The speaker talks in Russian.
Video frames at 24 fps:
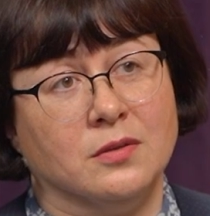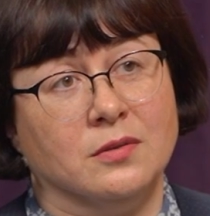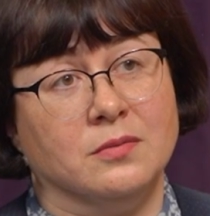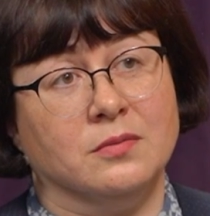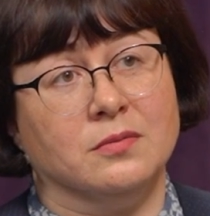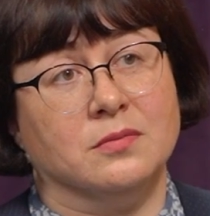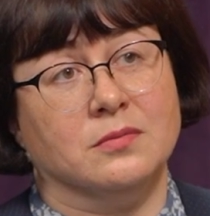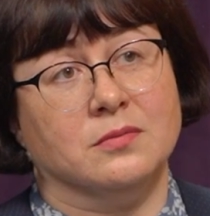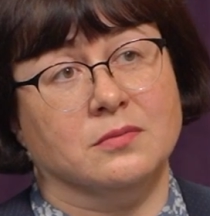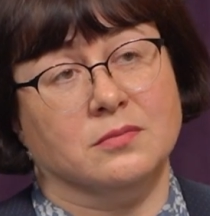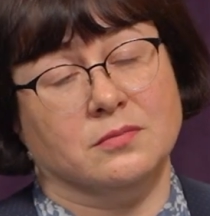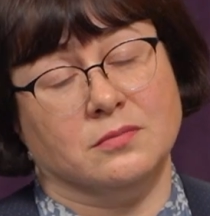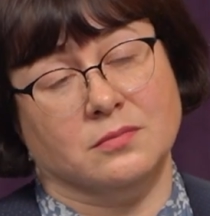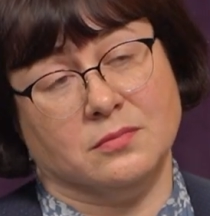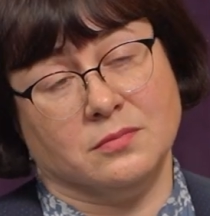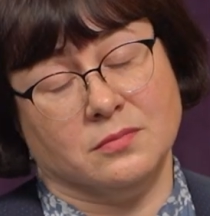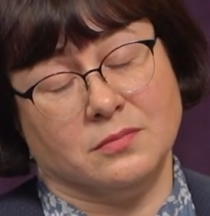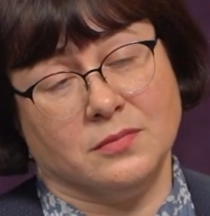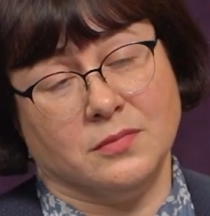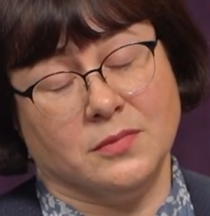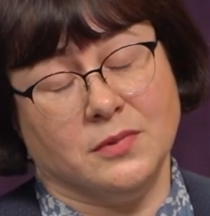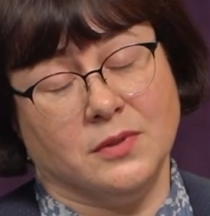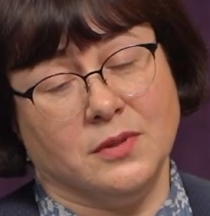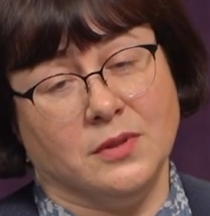
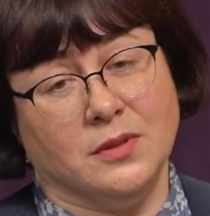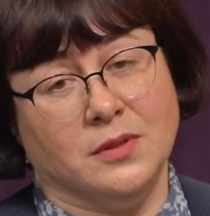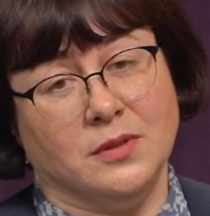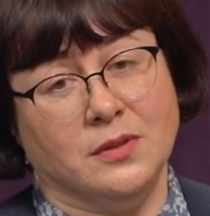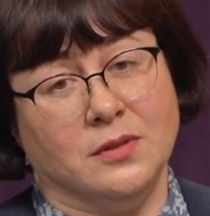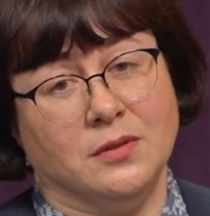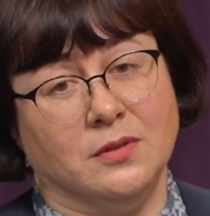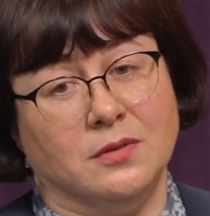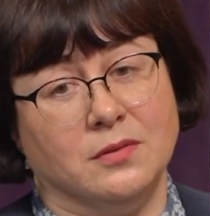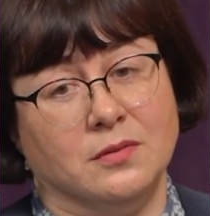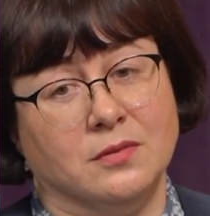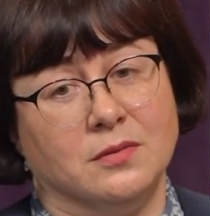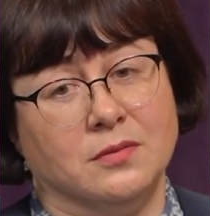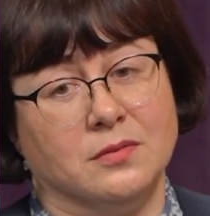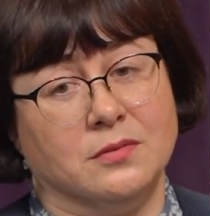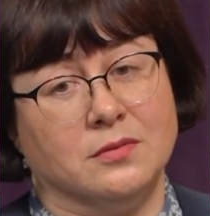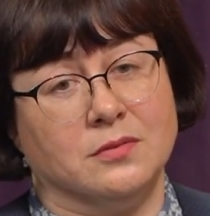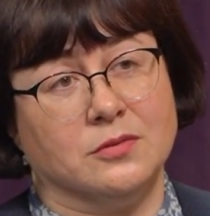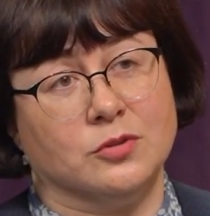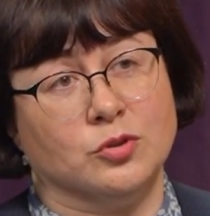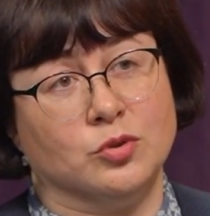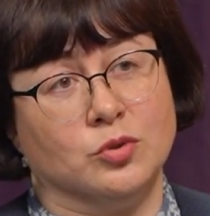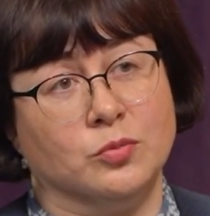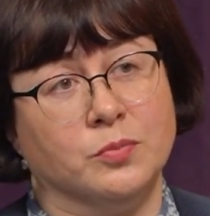и
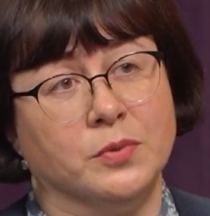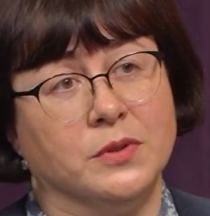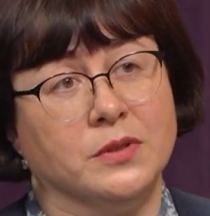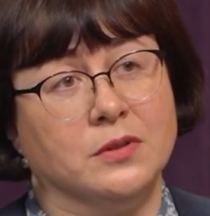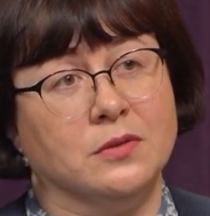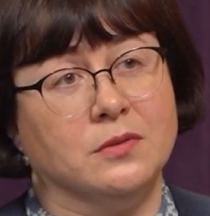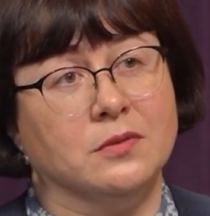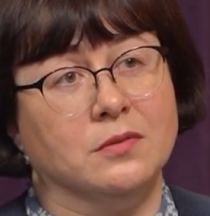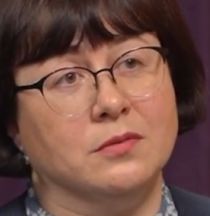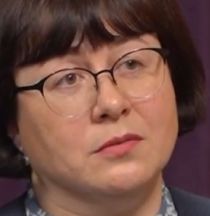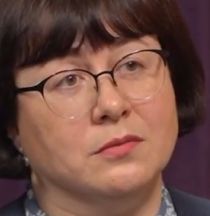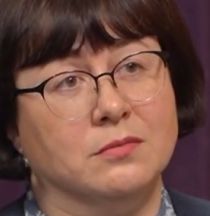э, чтобы